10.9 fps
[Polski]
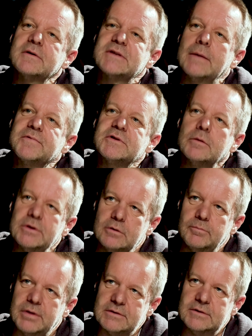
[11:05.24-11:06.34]
sam w sobie
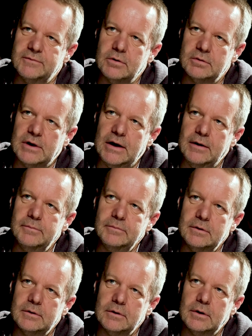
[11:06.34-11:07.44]
tą pracę wykonałem.
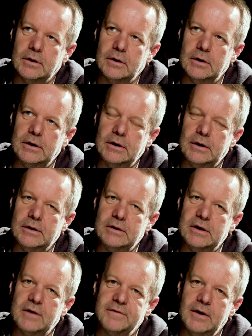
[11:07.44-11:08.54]
Y,
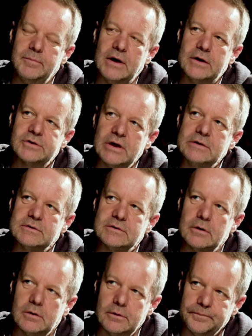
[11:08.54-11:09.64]
ja wiem, jak
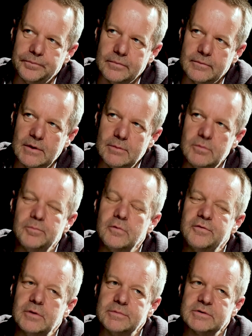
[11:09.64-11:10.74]
często
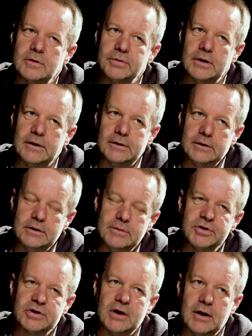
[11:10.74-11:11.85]
mówiłem sobie i
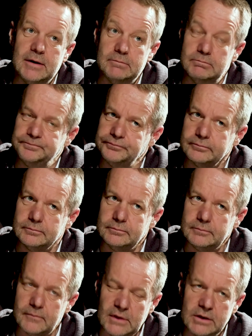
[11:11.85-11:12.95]
myślałem,
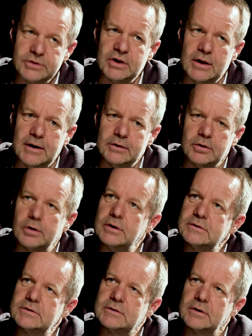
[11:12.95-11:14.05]
że to
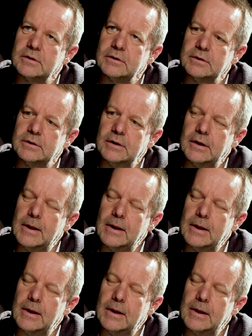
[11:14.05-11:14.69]
jest, y,